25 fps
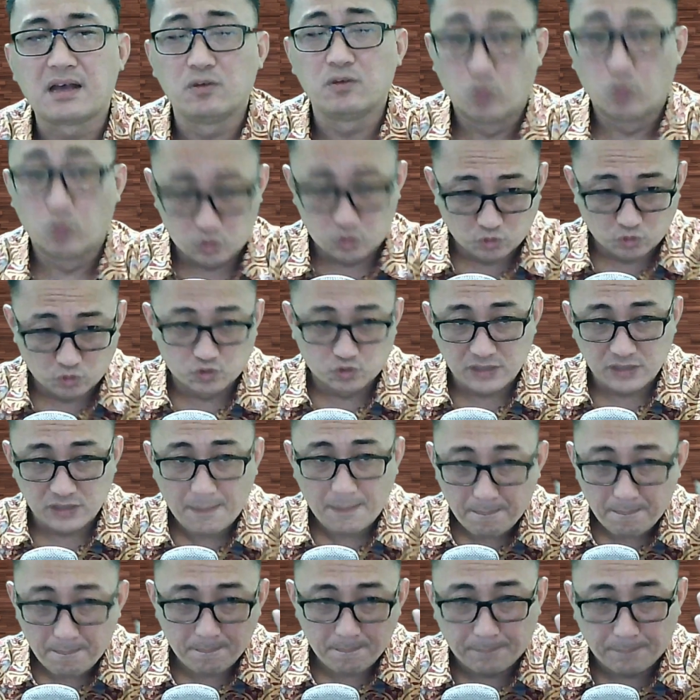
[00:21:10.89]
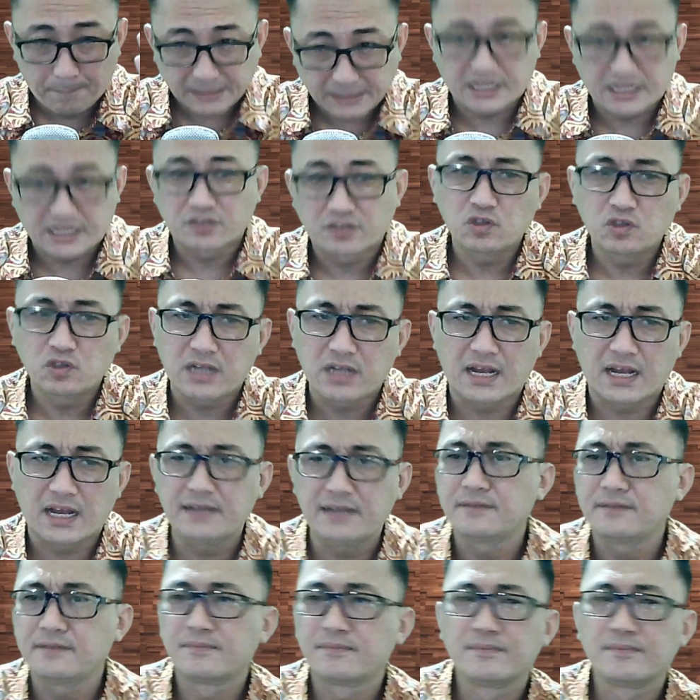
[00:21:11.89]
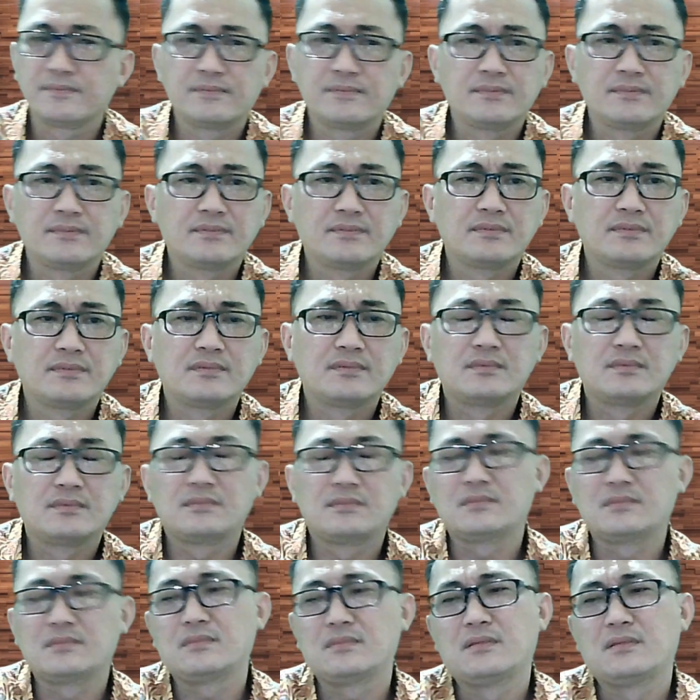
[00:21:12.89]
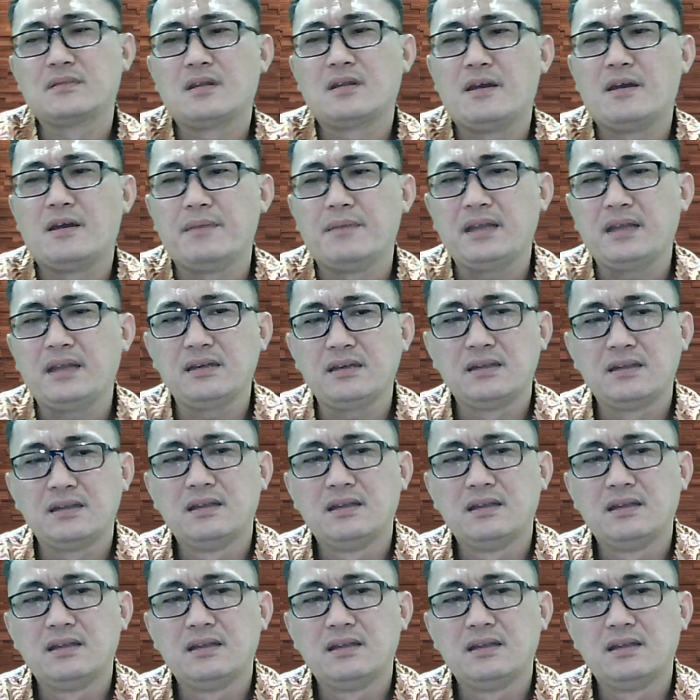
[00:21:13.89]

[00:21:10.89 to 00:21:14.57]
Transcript: Ujung-ujungnya berkat juga kan? Amin.